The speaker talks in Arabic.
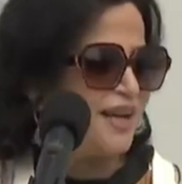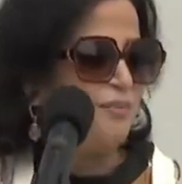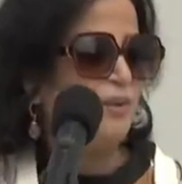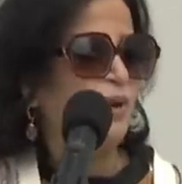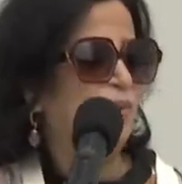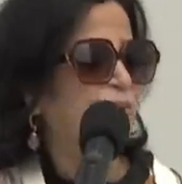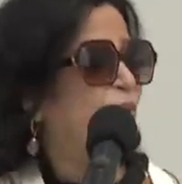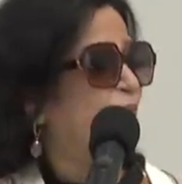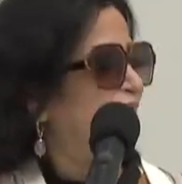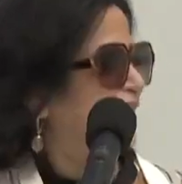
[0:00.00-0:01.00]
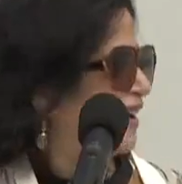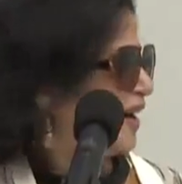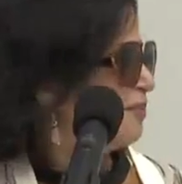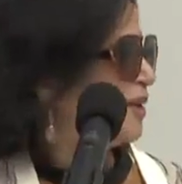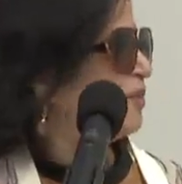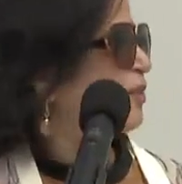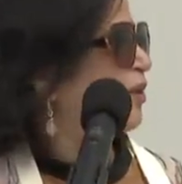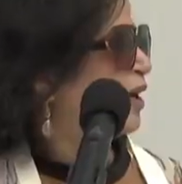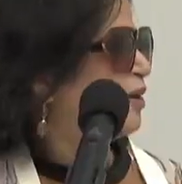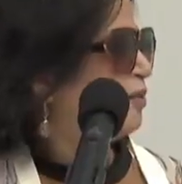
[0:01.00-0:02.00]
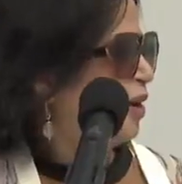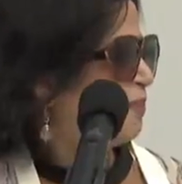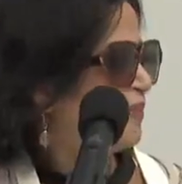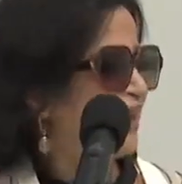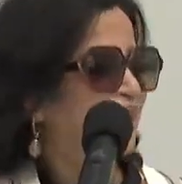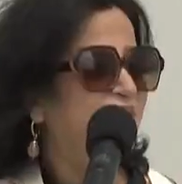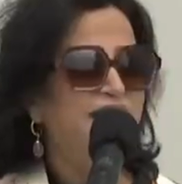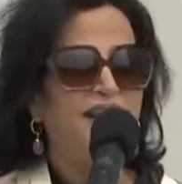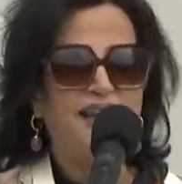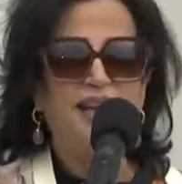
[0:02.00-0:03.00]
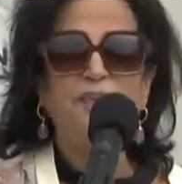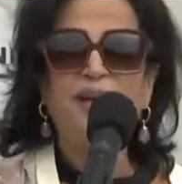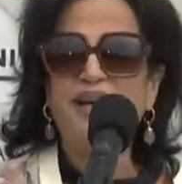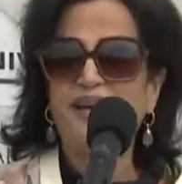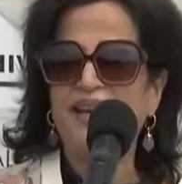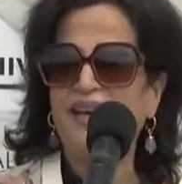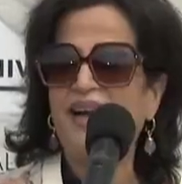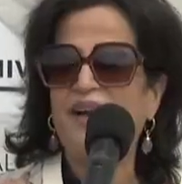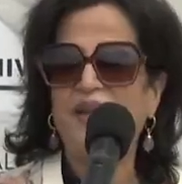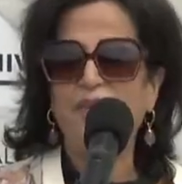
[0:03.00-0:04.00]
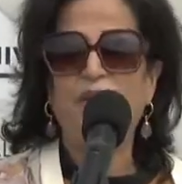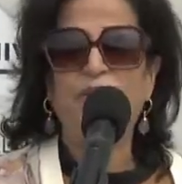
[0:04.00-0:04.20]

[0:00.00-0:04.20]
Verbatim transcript: تخاطب شتى شرائح المجتمع وتتنوع في مضمونها